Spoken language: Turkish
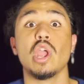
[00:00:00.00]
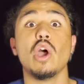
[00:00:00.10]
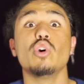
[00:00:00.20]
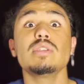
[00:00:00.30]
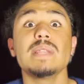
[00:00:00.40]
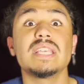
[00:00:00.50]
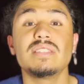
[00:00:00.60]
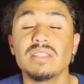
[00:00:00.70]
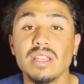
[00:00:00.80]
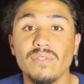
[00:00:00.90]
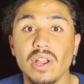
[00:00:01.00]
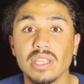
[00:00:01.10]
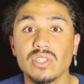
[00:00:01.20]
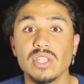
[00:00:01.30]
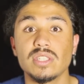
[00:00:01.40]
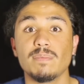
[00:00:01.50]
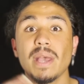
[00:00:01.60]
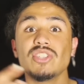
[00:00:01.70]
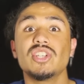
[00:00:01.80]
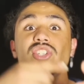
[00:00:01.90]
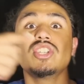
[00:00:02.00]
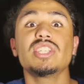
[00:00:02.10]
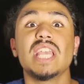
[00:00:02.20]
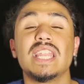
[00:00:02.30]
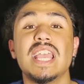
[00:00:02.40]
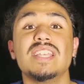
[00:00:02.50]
O zaman eksiklerini fark edeceksin. Ben çalışırken